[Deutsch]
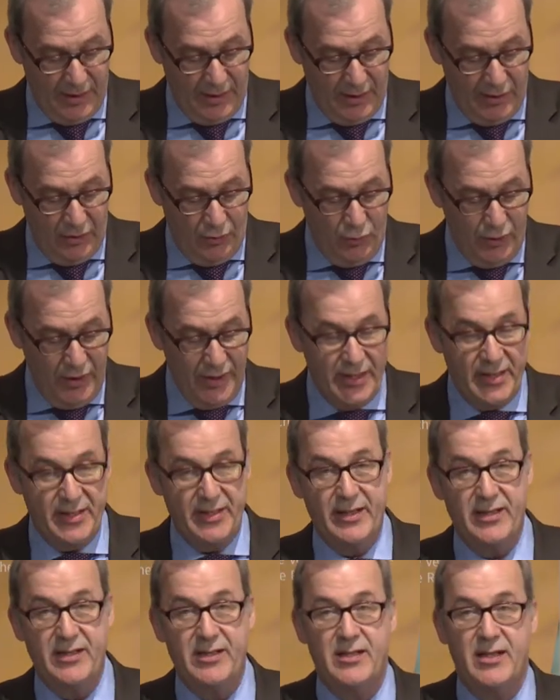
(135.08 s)
Nun ist
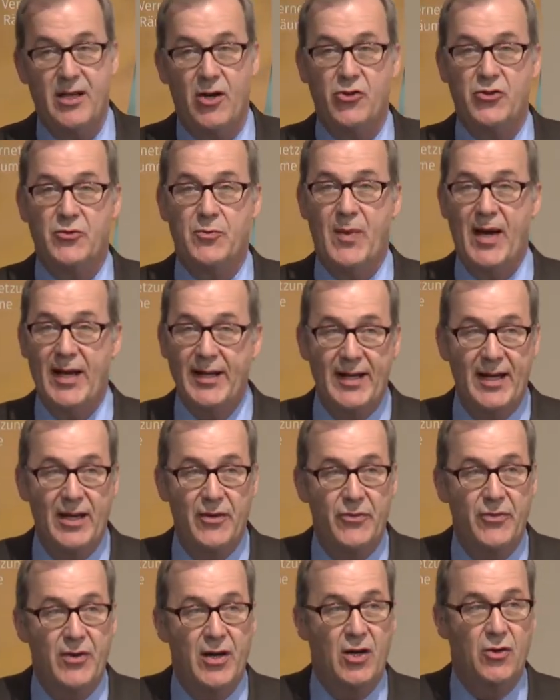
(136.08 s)
es aus meiner
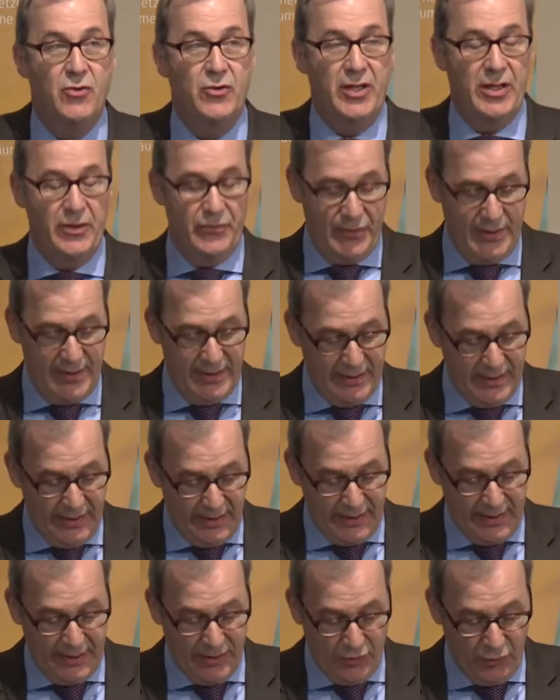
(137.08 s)
Erfahrung jedenfalls
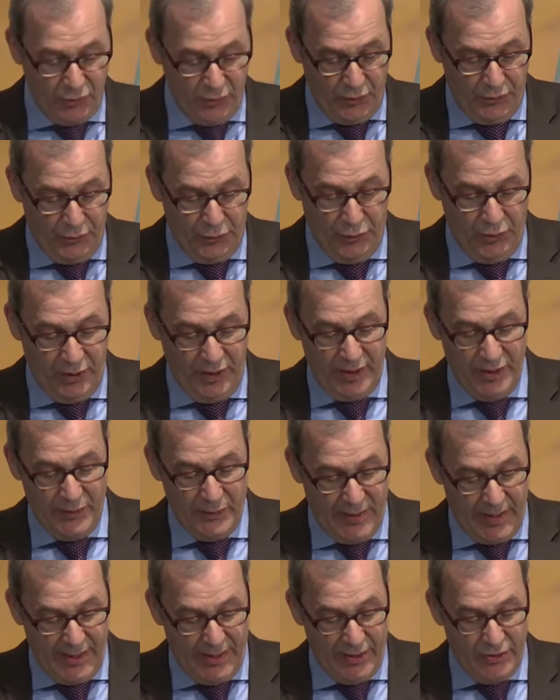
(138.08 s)
nicht ganz ungewöhnlich, dass
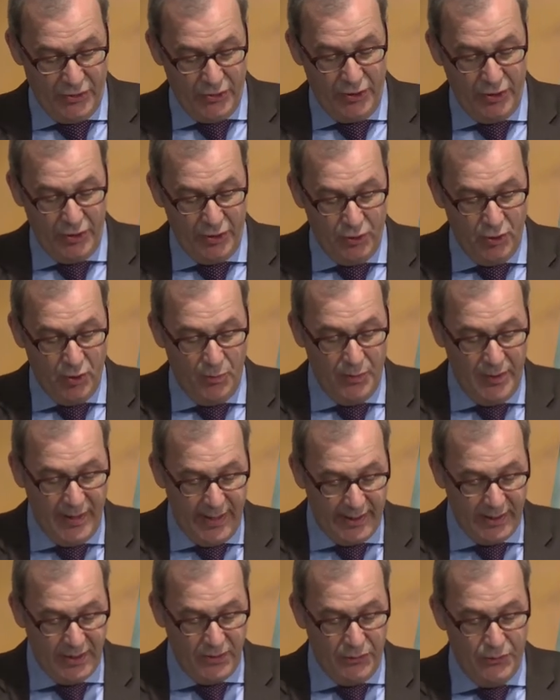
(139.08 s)
bei einer solchen
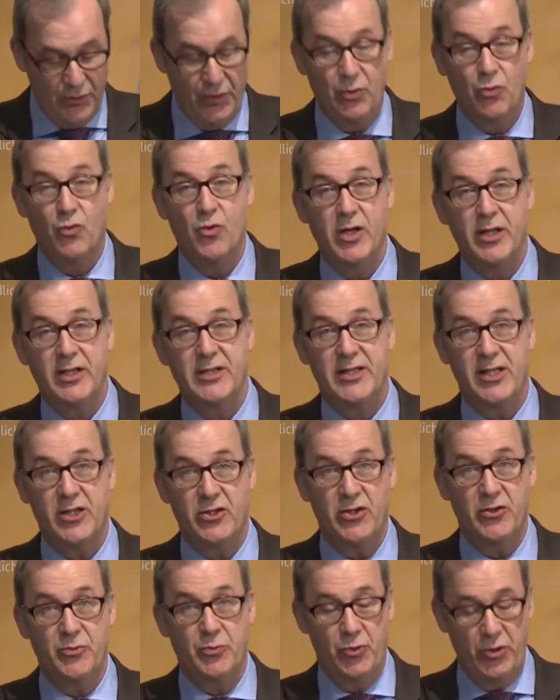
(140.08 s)
komplexen, von hoher
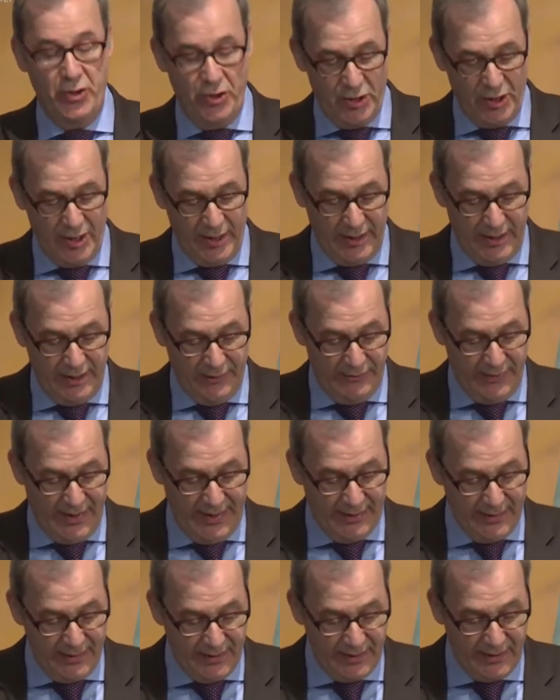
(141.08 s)
gesellschaftspolitischer
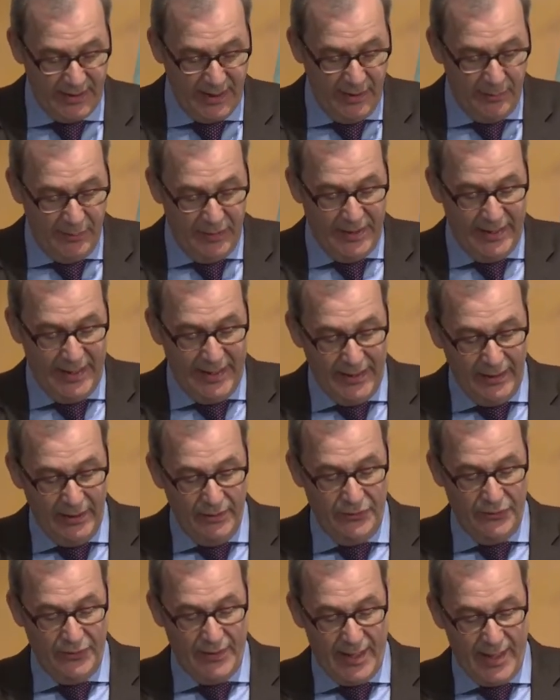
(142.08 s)
Relevanz bedingten
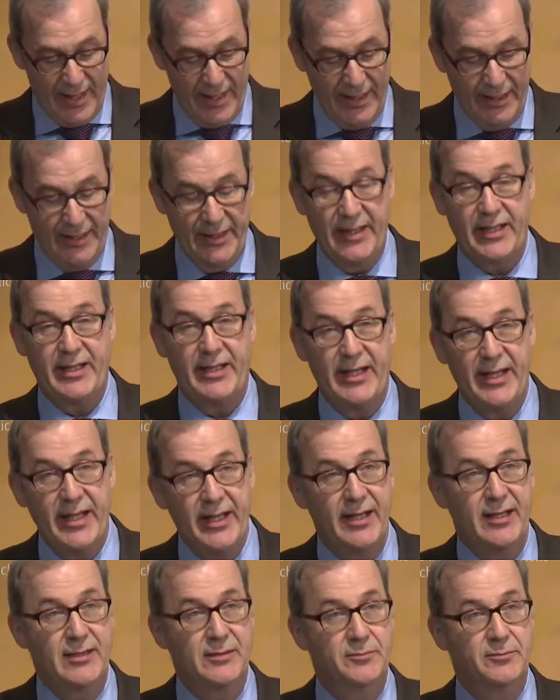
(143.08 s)
Frage nicht
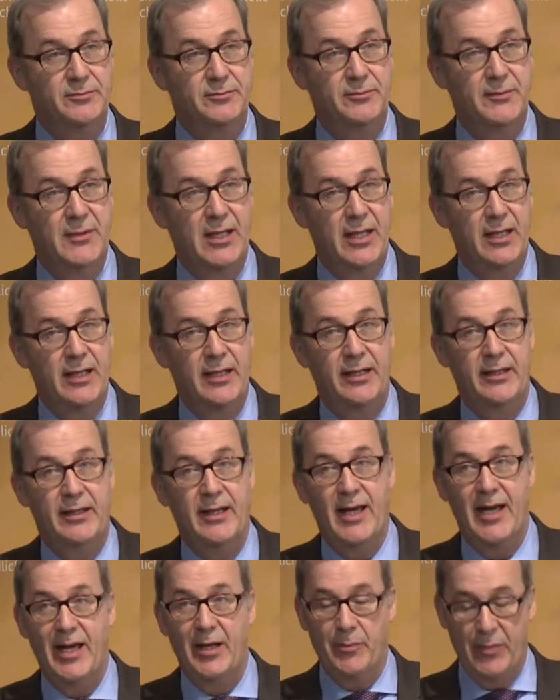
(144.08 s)
jeder,
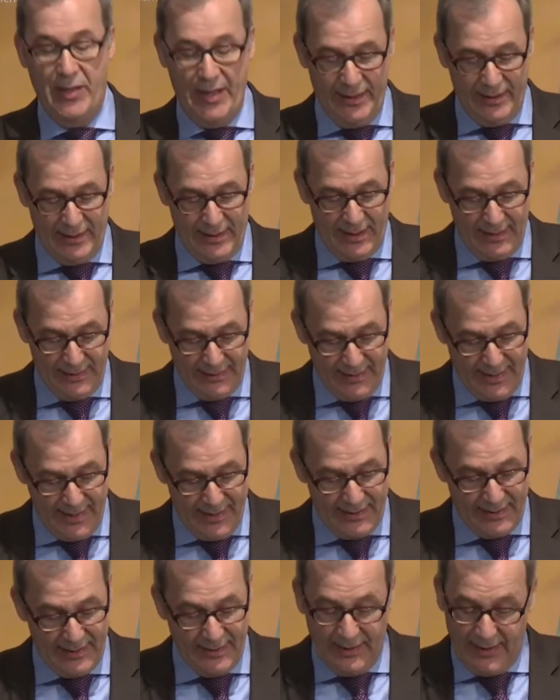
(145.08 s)
der einen Beitrag
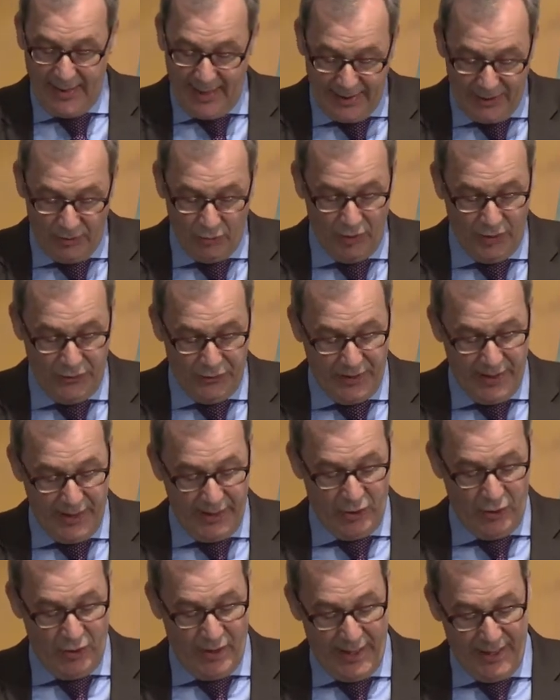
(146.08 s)
leisten kann oder vielleicht
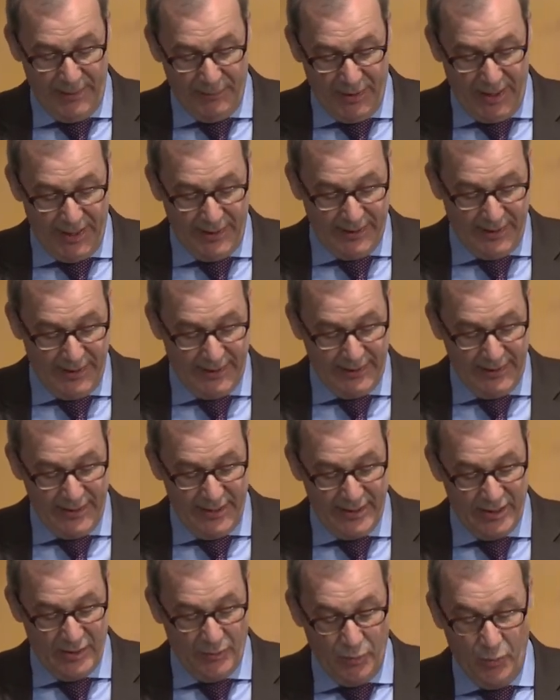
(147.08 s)
auch einen Beitrag
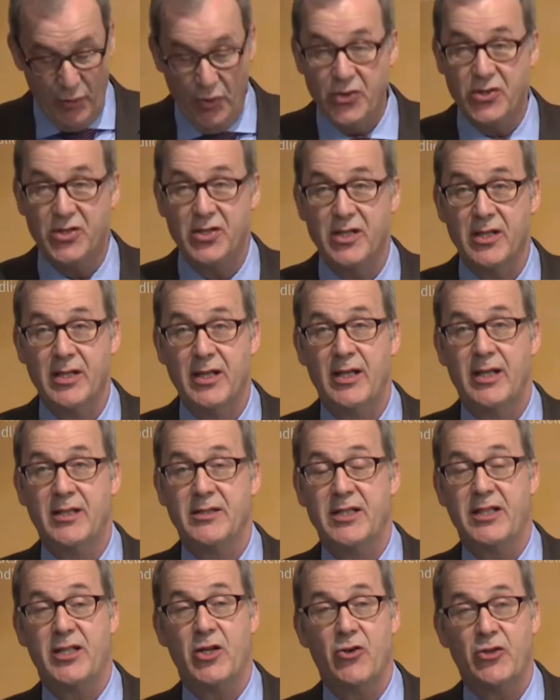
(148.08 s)
leisten muss,
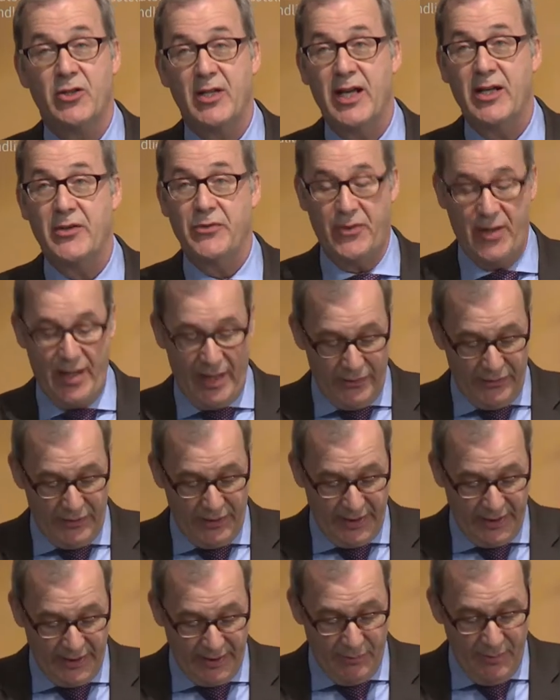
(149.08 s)
sich auch gleich
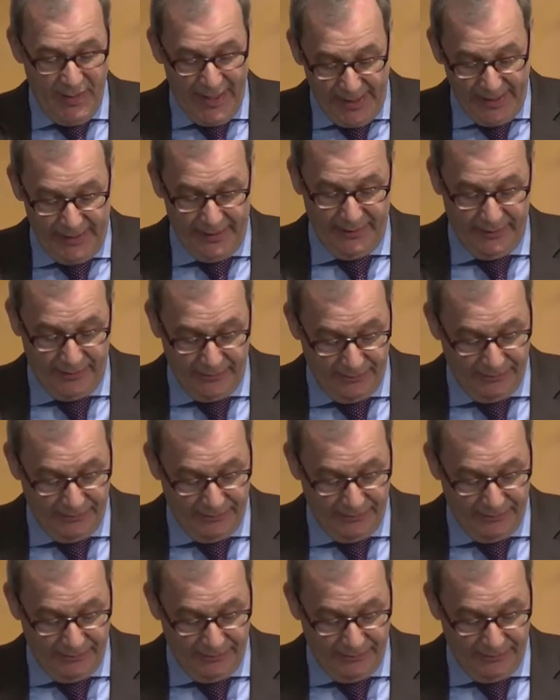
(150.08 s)
freiwillig meldet.